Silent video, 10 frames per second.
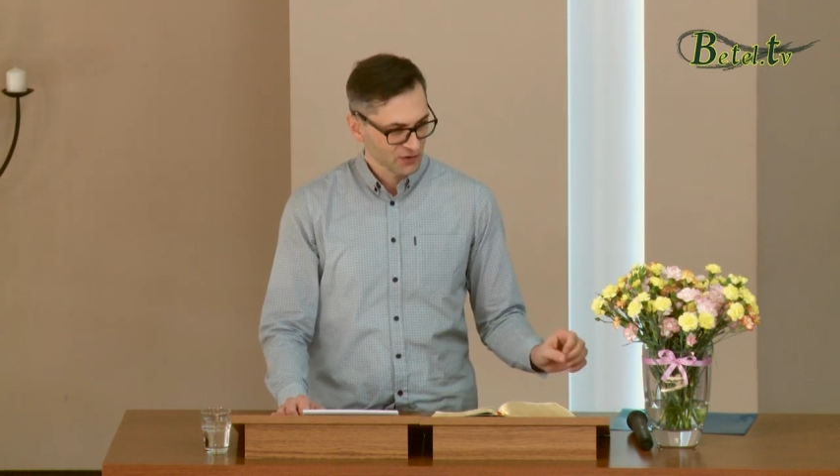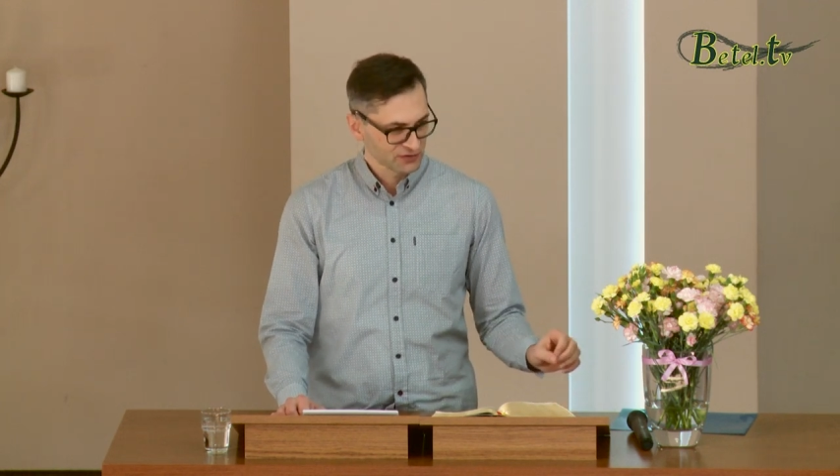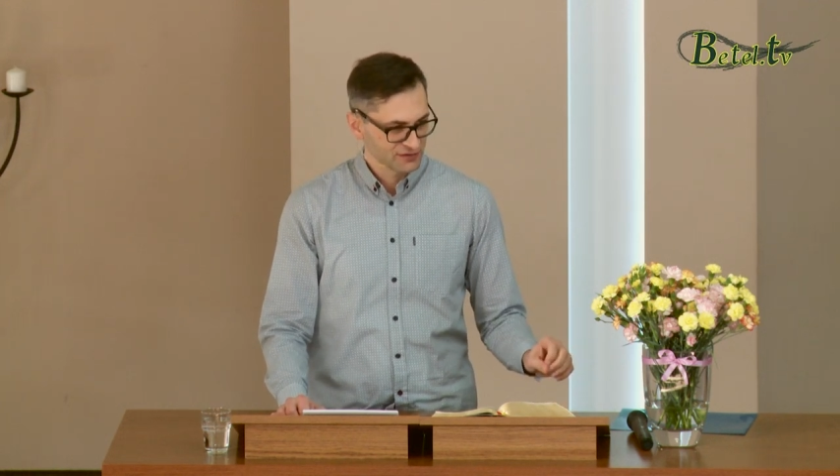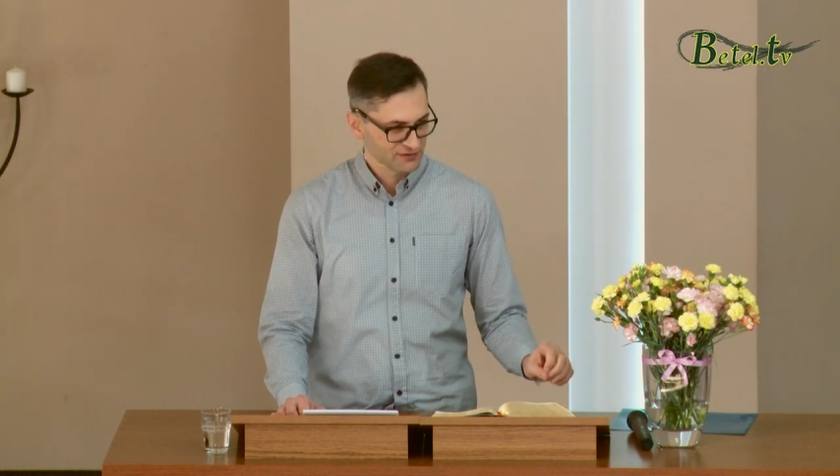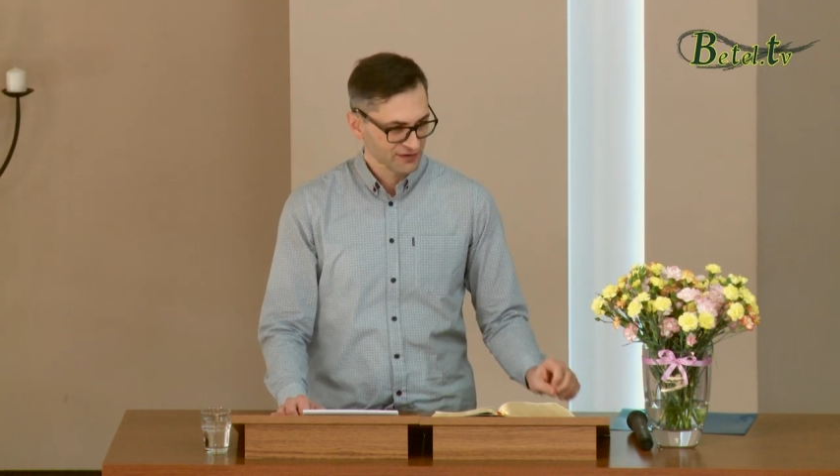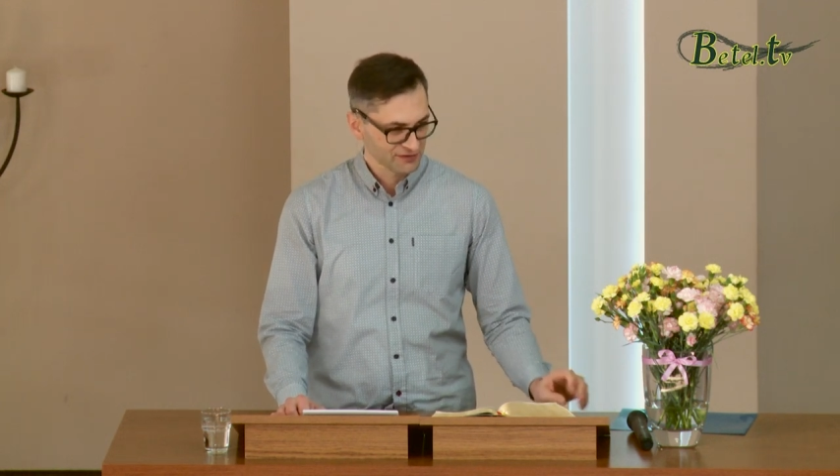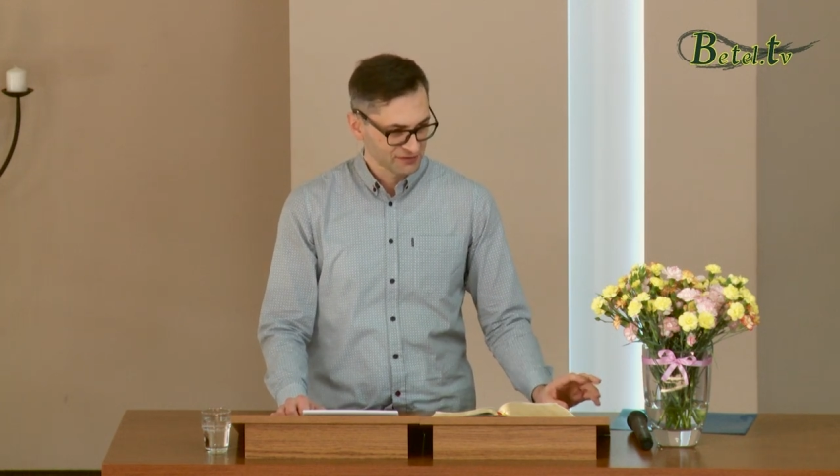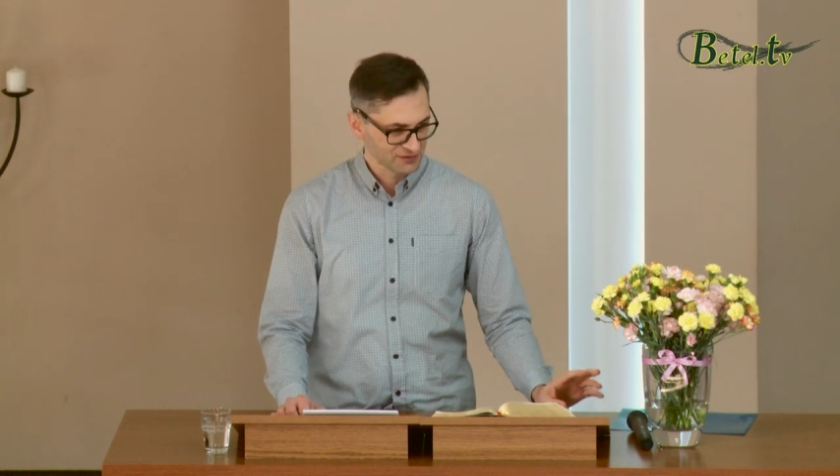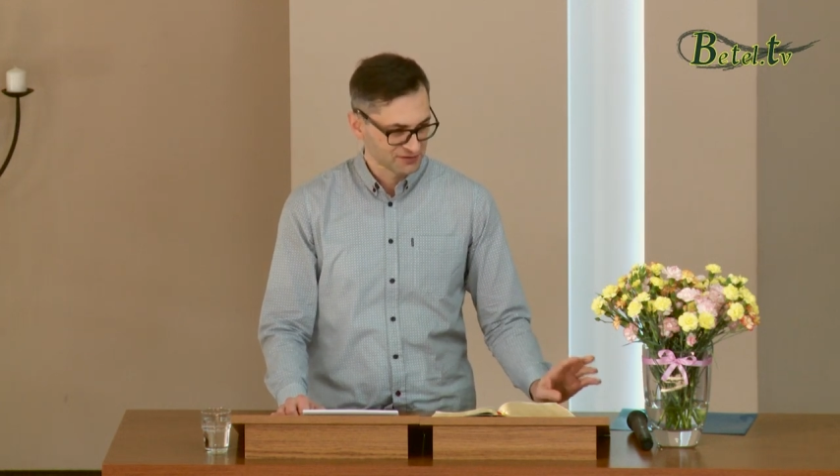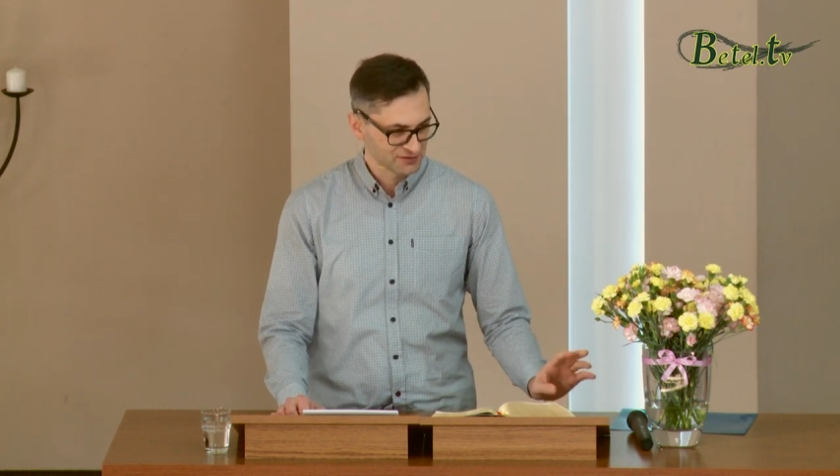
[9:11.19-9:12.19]

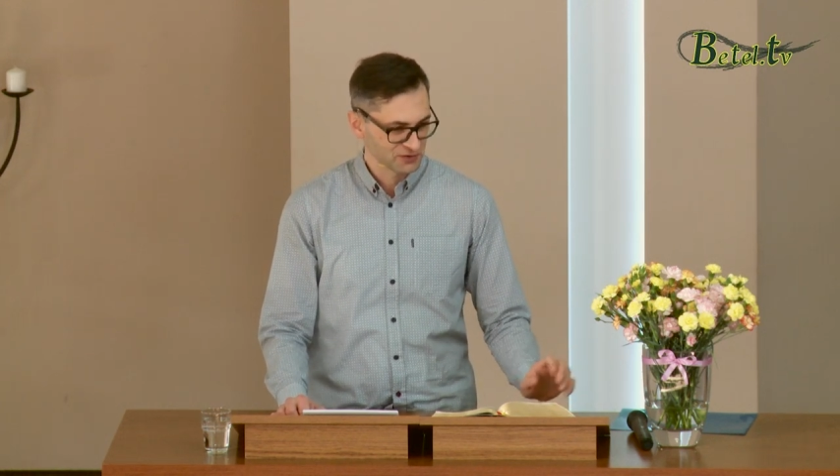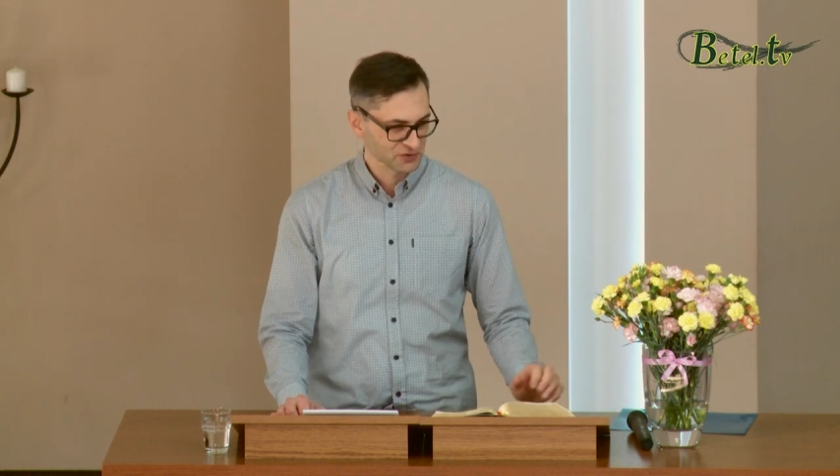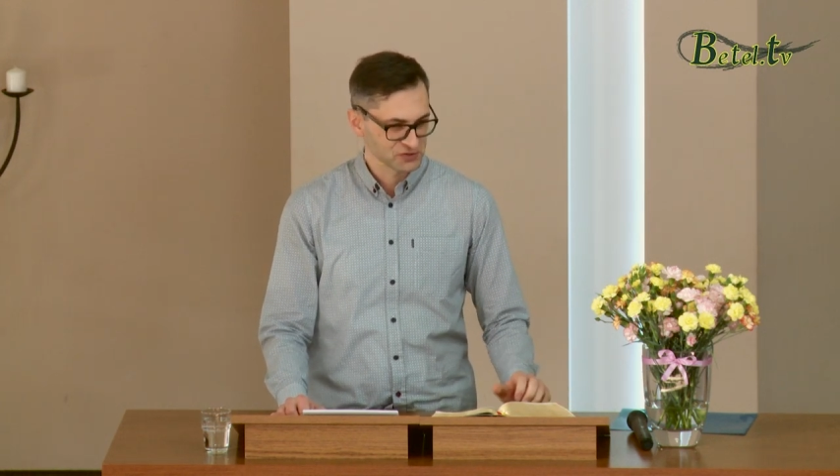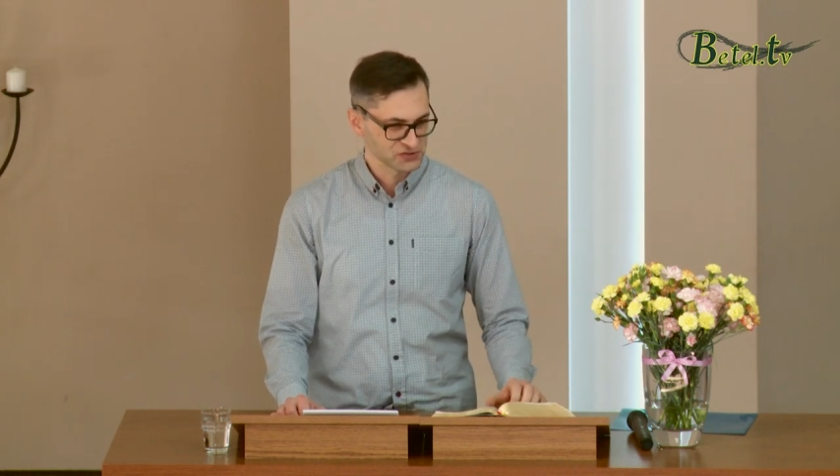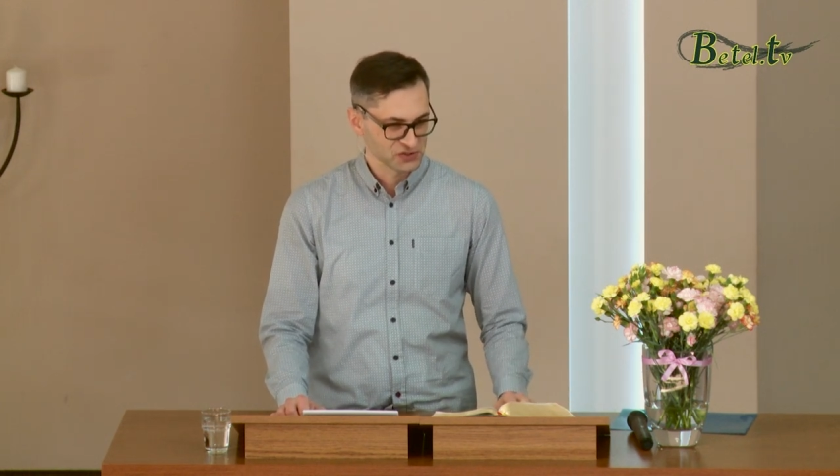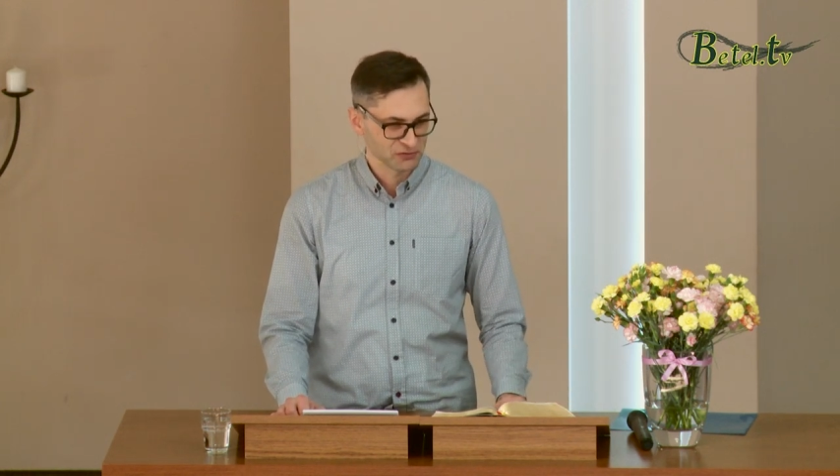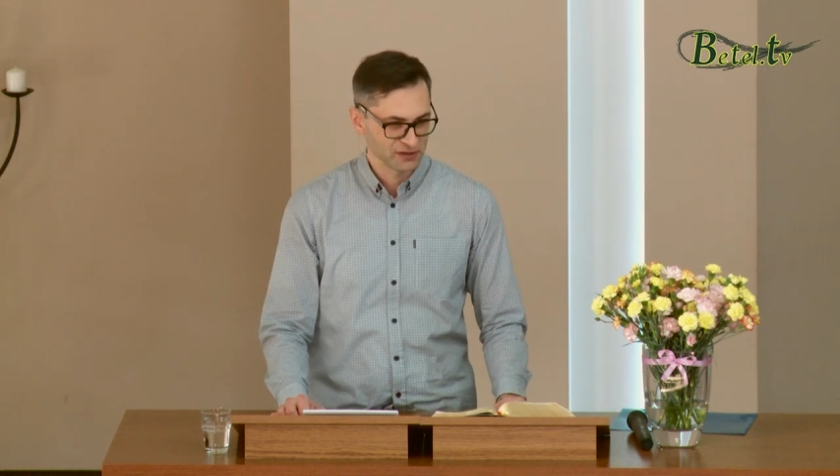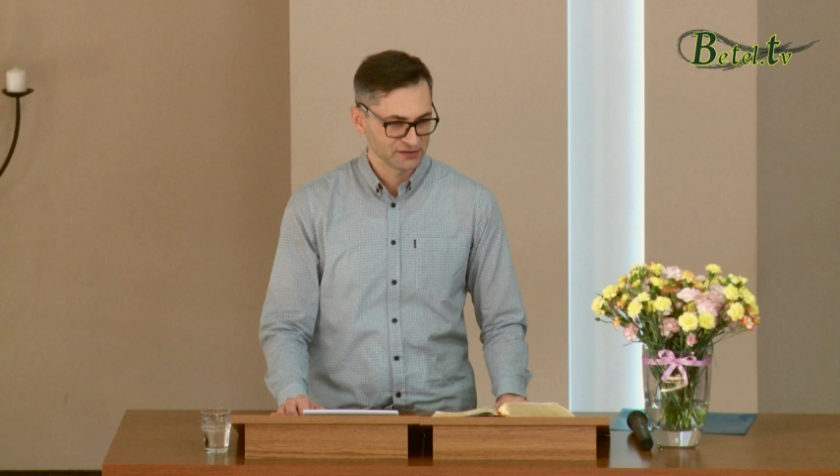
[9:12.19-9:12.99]
oderwani od tego Kościoła.